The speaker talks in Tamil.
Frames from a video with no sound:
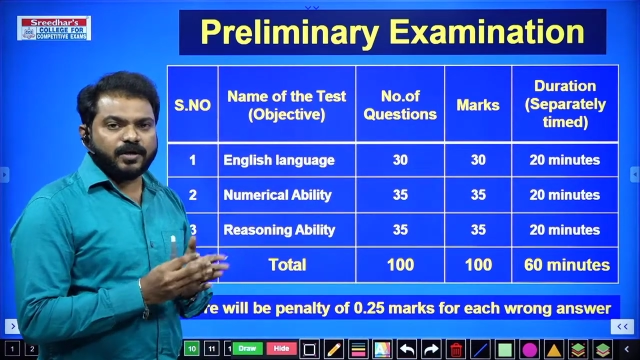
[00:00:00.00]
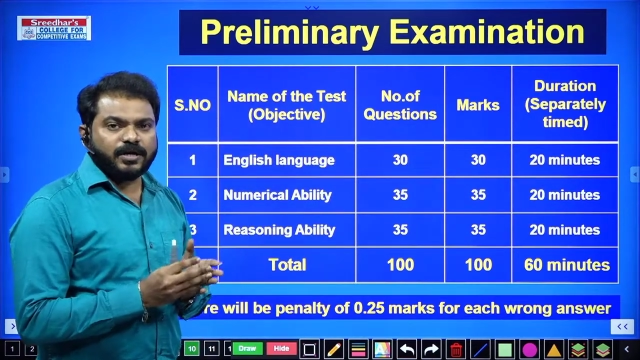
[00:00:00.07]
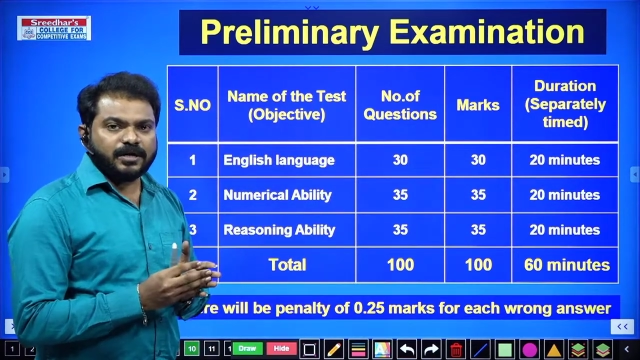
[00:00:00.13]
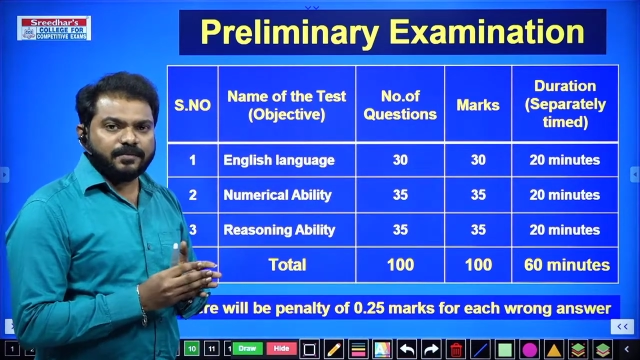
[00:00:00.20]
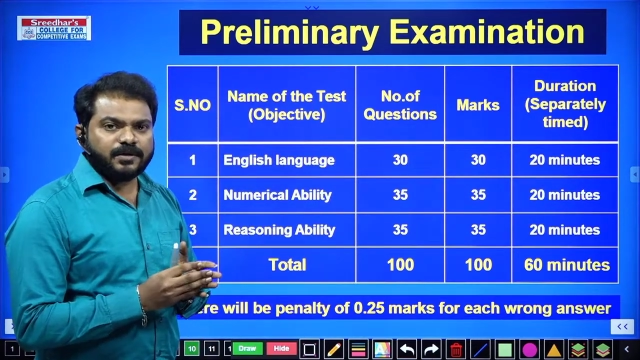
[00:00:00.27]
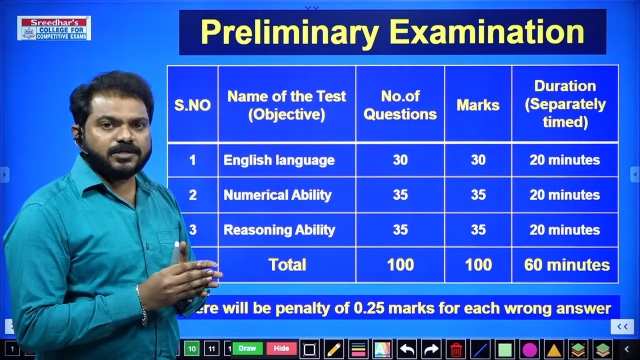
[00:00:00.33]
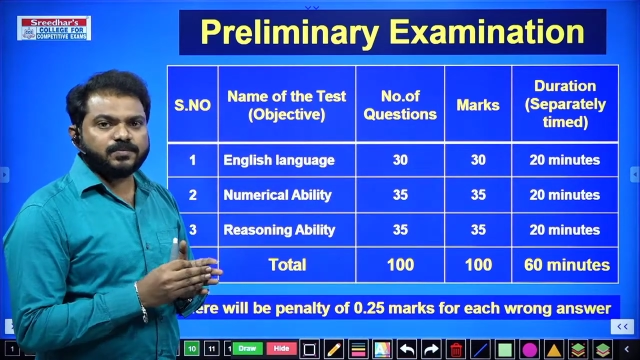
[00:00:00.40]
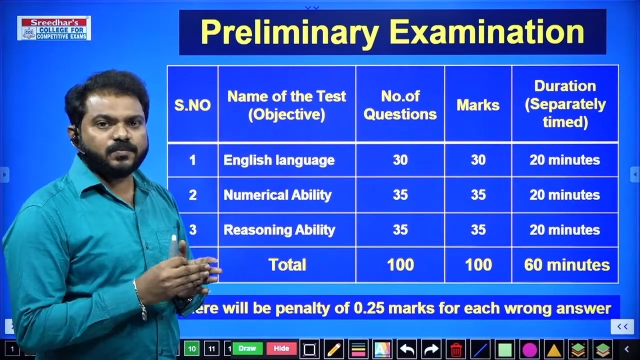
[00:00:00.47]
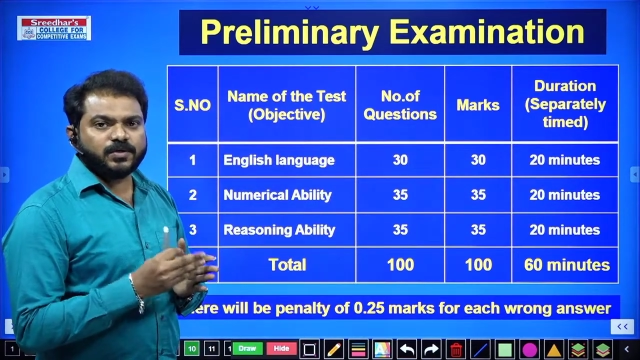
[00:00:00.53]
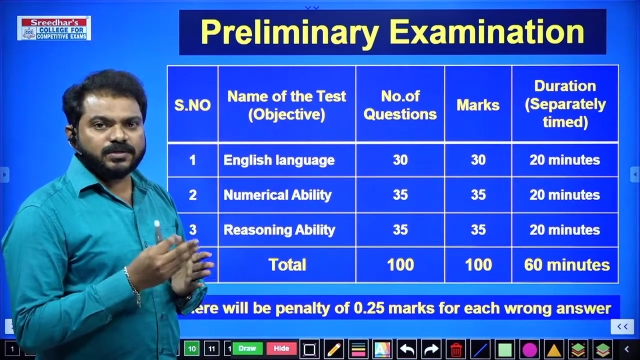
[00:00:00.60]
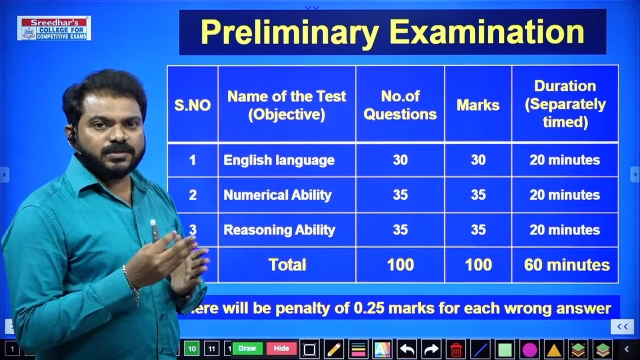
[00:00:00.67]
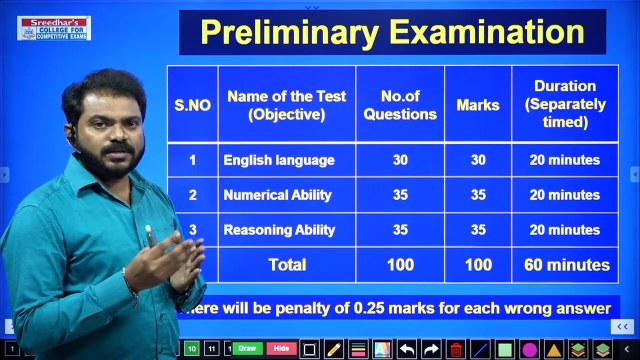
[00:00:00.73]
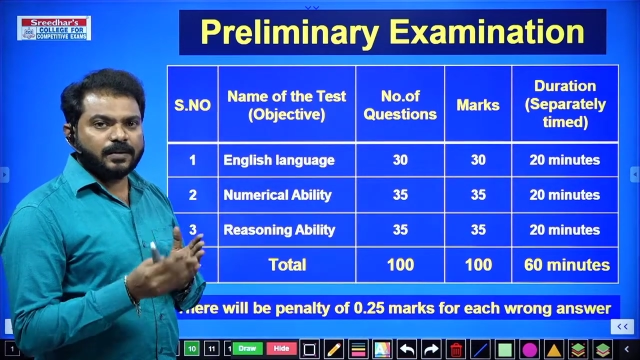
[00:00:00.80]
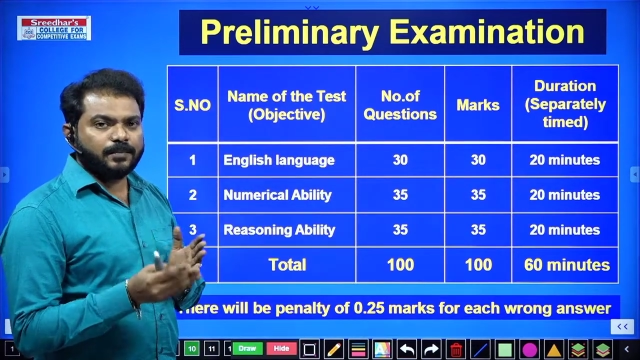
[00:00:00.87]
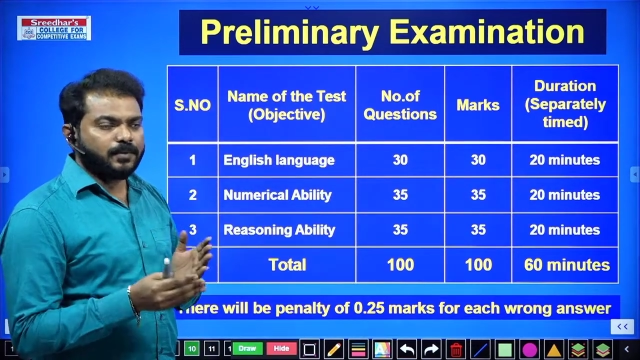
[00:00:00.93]
டுவெண்ட்டி மினிட்ஸ்
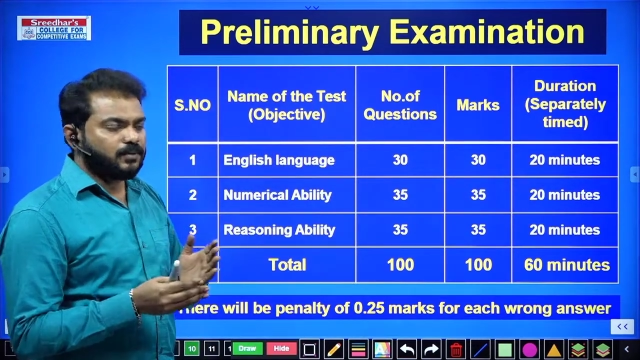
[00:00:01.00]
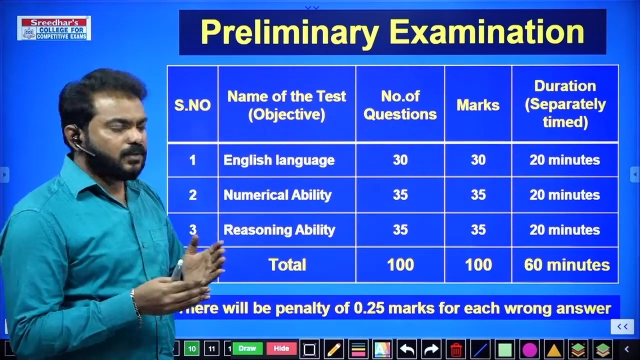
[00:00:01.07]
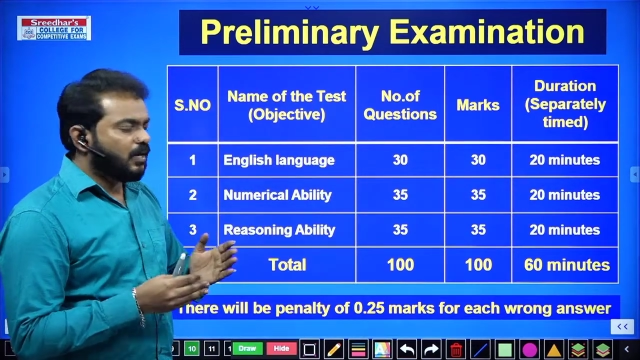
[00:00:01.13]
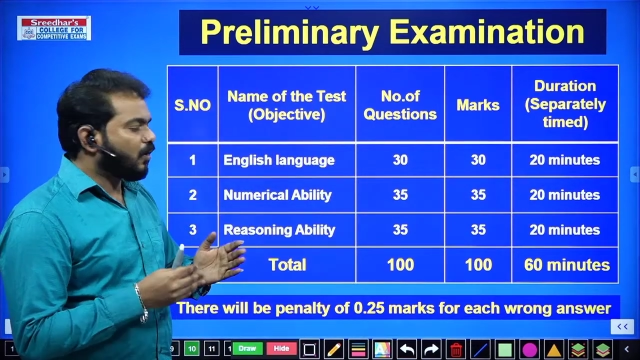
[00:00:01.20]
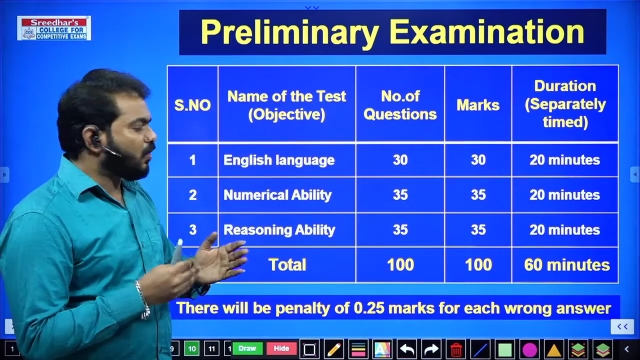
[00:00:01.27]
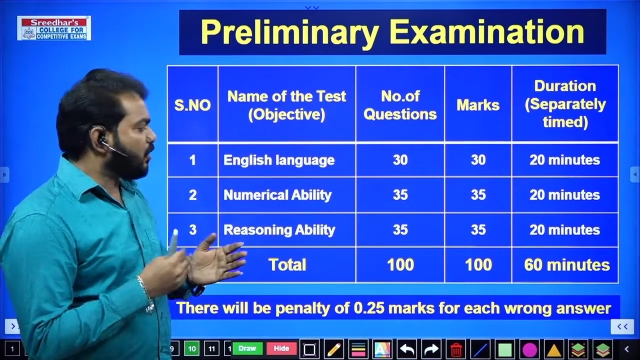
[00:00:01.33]
முடிஞ்சதுக்கப்புறம் தான்